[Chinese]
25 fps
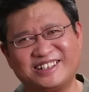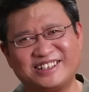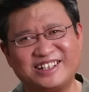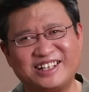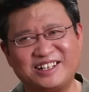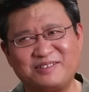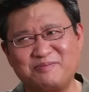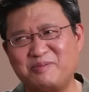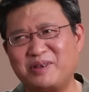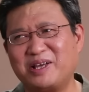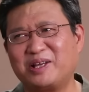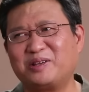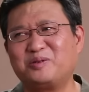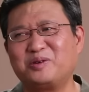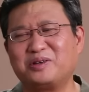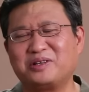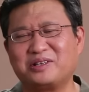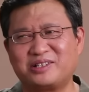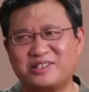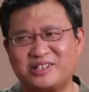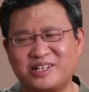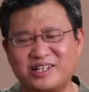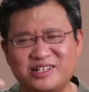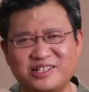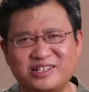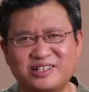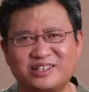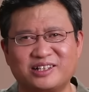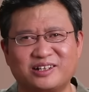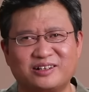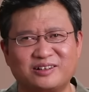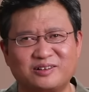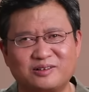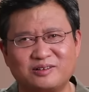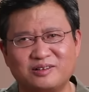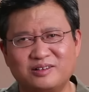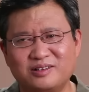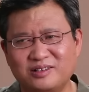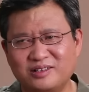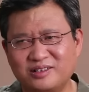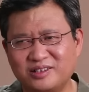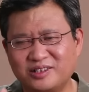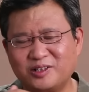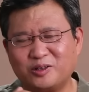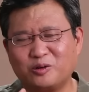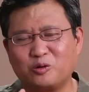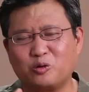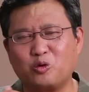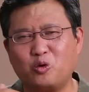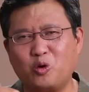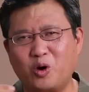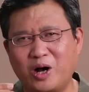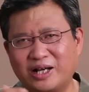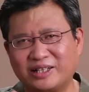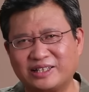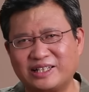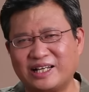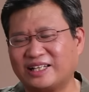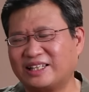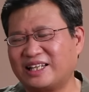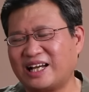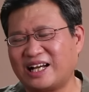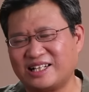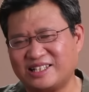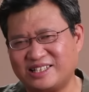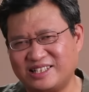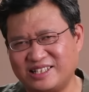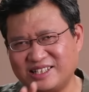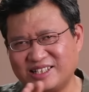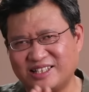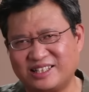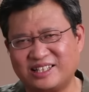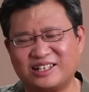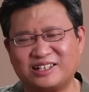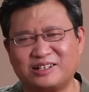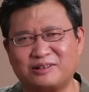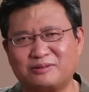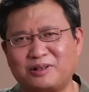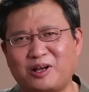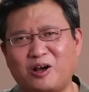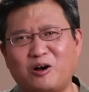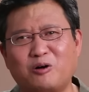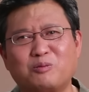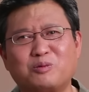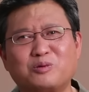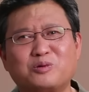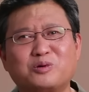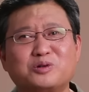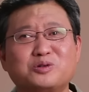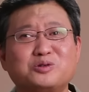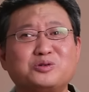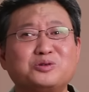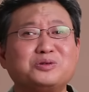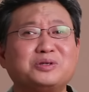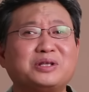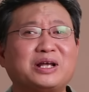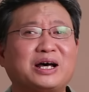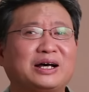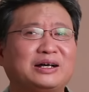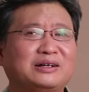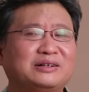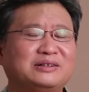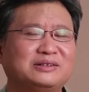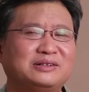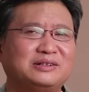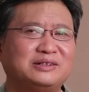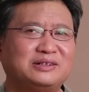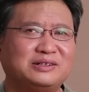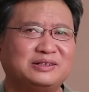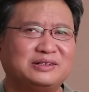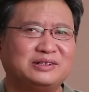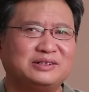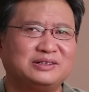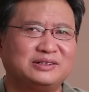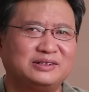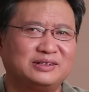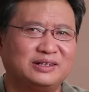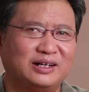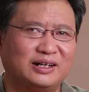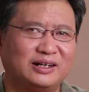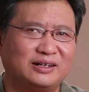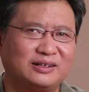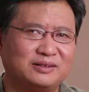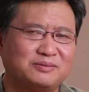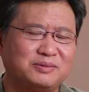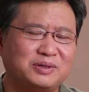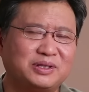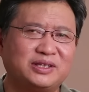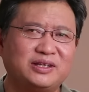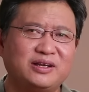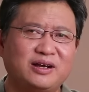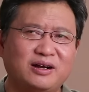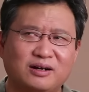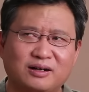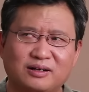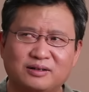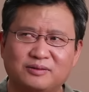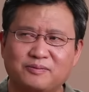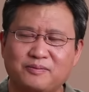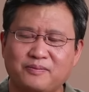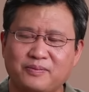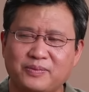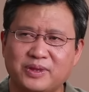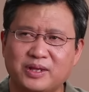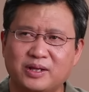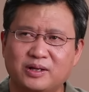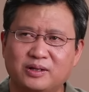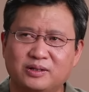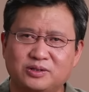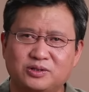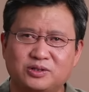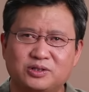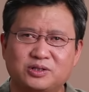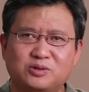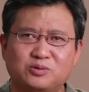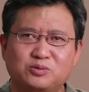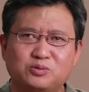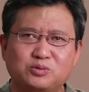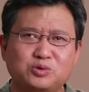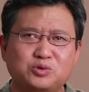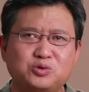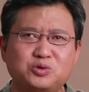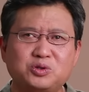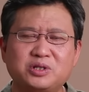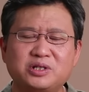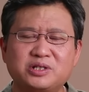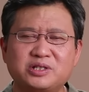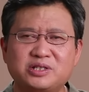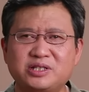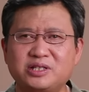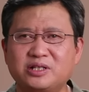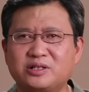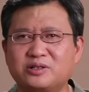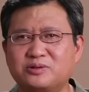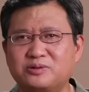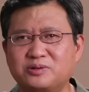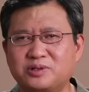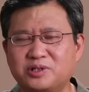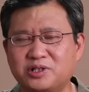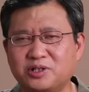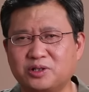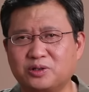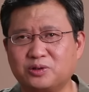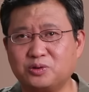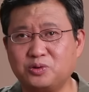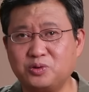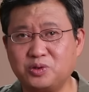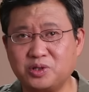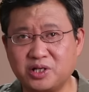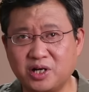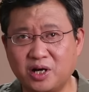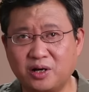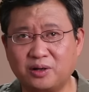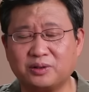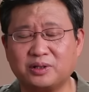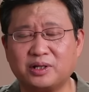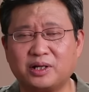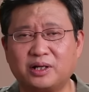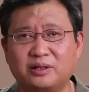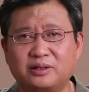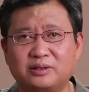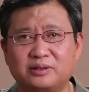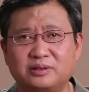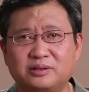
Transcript: 那面对真正的这种跨代打击，他是逃不过去的啊。那么第二，就是乌军的进攻是有预兆的。